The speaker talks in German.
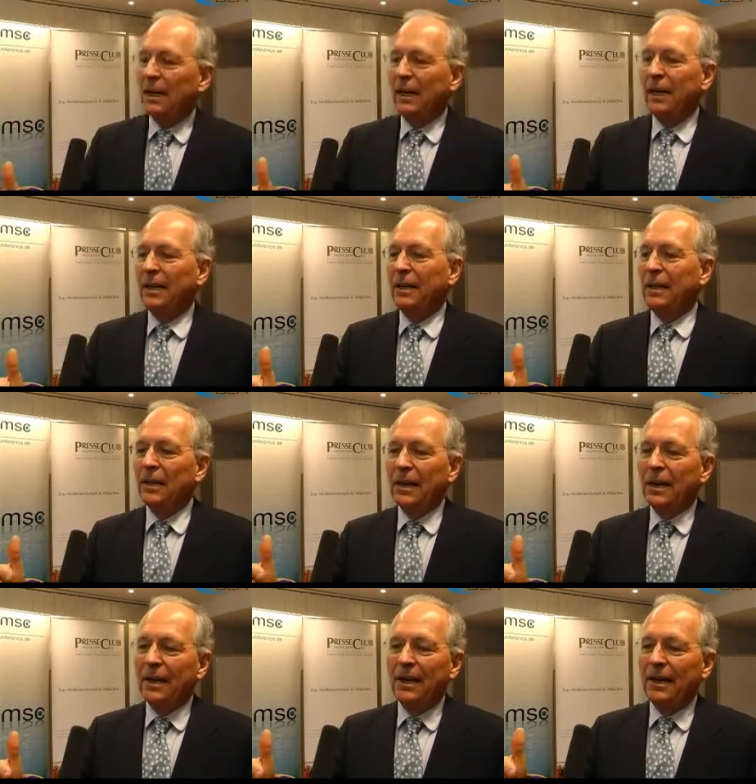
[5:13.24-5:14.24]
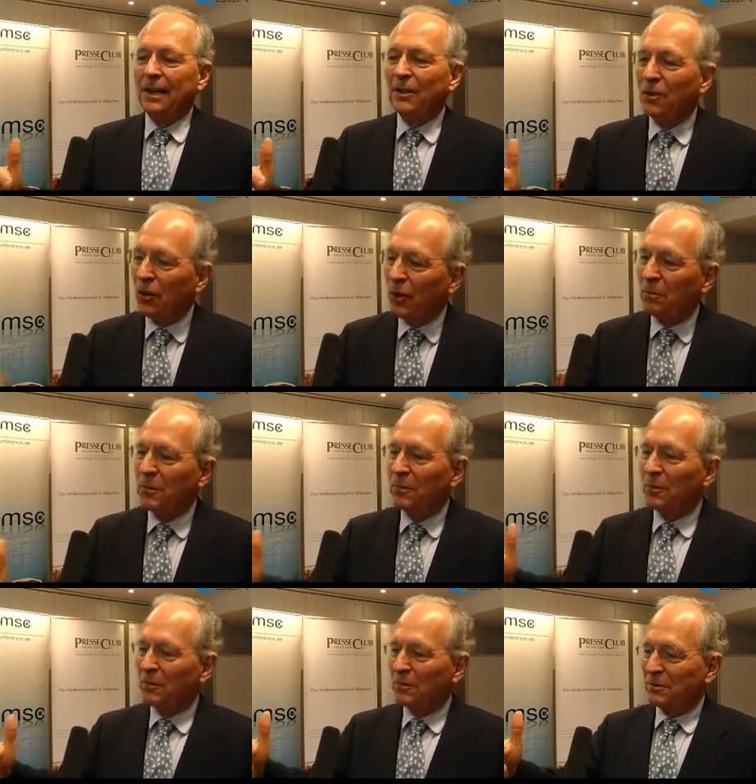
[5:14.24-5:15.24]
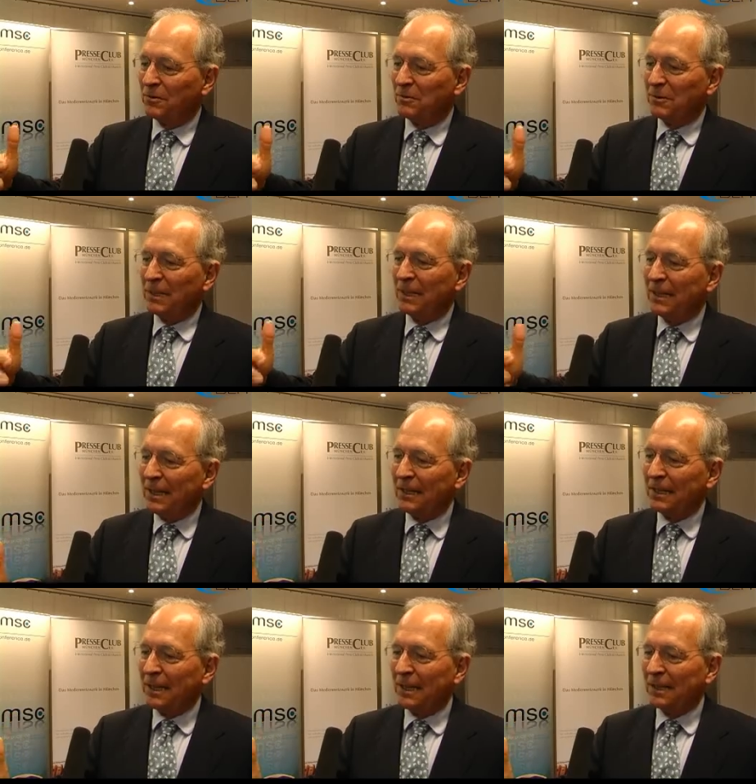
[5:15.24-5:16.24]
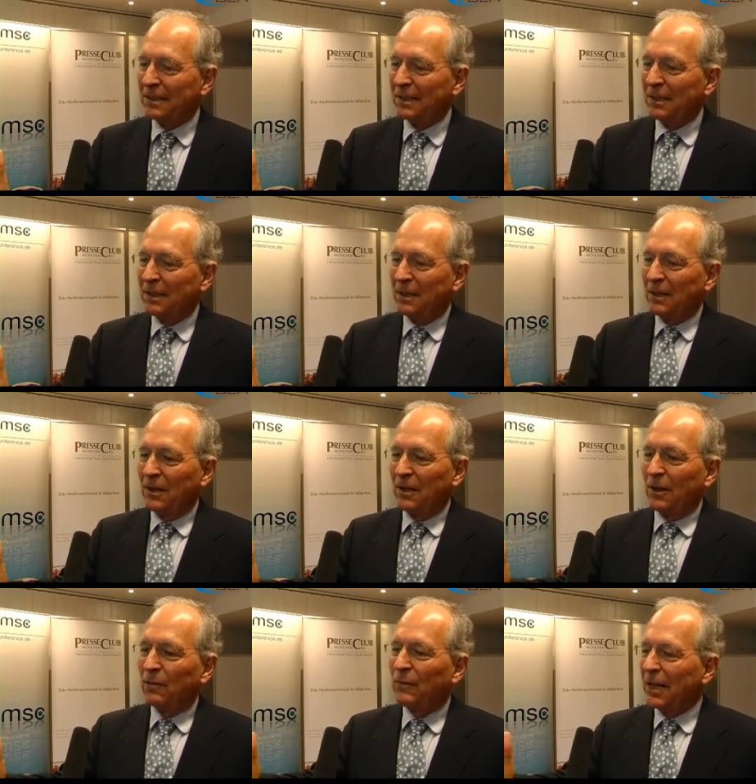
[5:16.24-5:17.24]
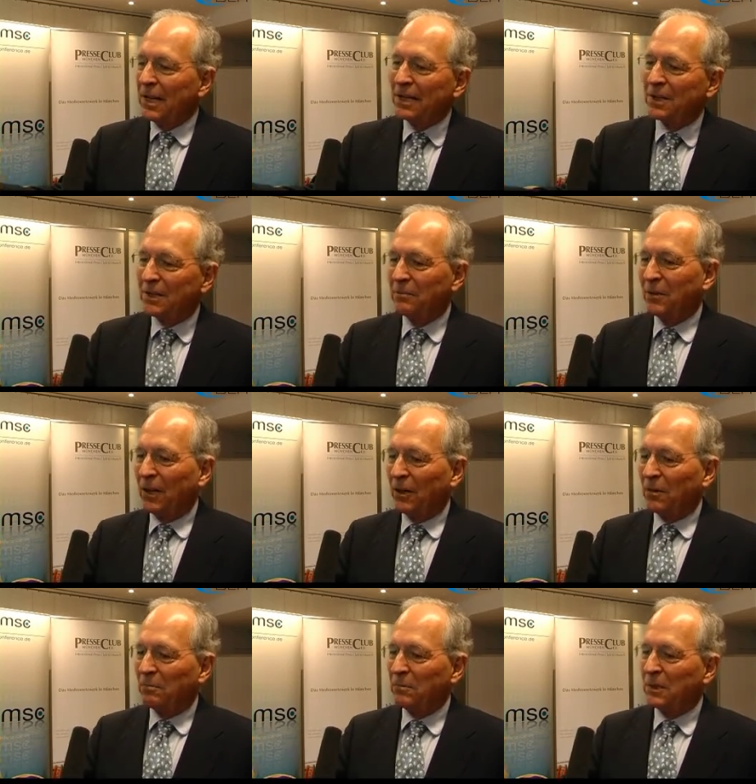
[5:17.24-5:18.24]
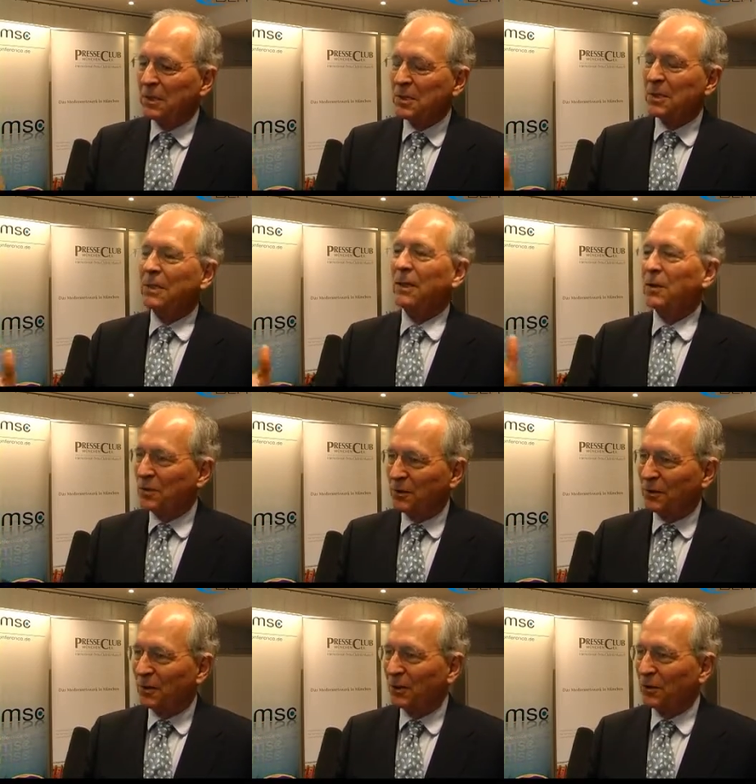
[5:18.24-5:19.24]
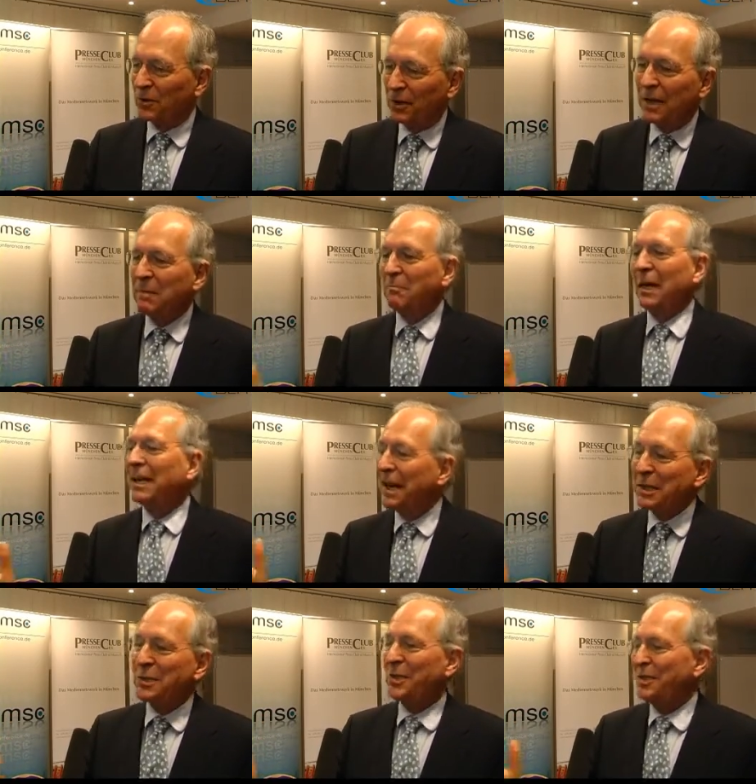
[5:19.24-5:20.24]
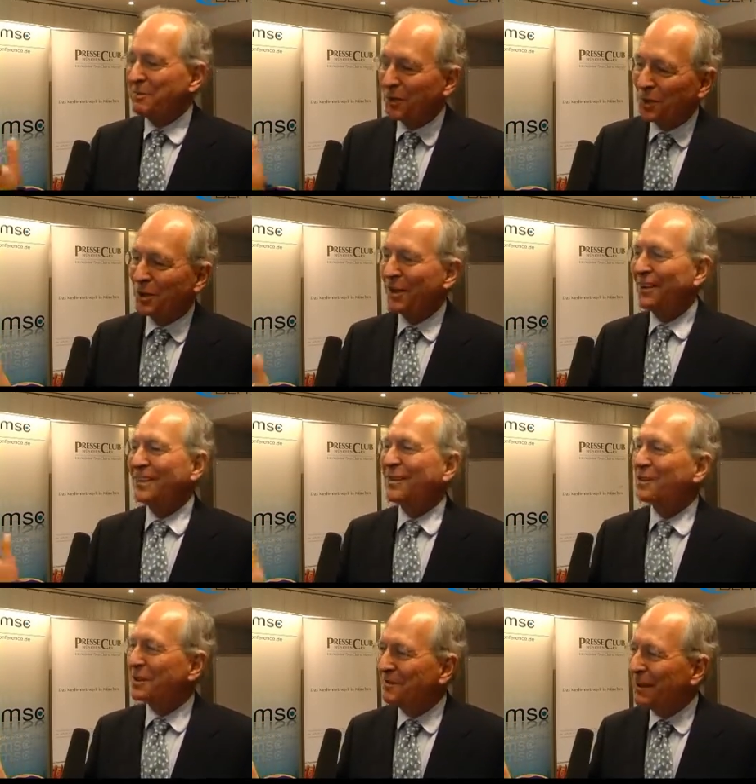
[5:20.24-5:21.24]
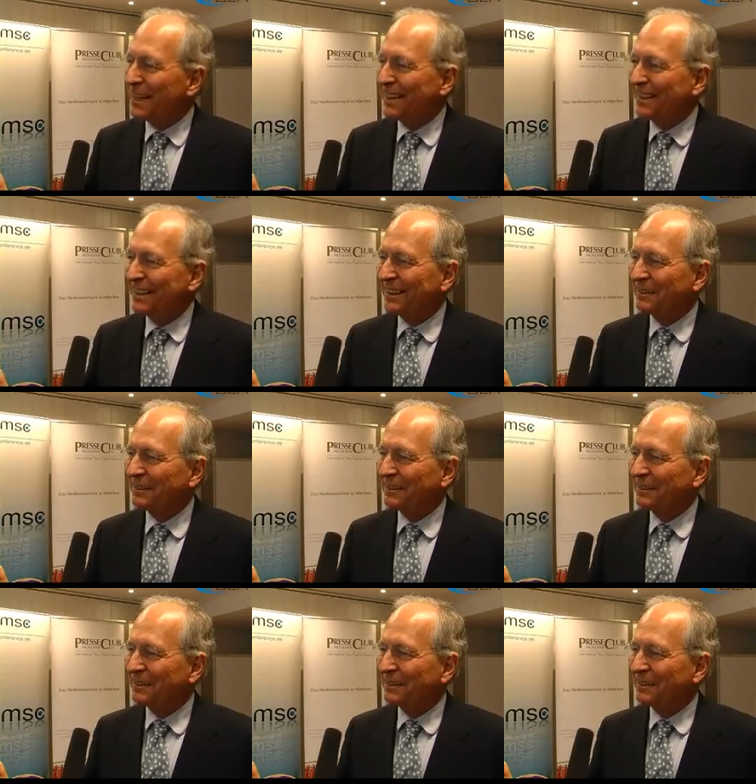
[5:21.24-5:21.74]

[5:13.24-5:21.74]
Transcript: Eine enorme Gelegenheit, auf engstem Raum sich auszutauschen. Man kann sich im Grunde nicht aus dem Wege gehen.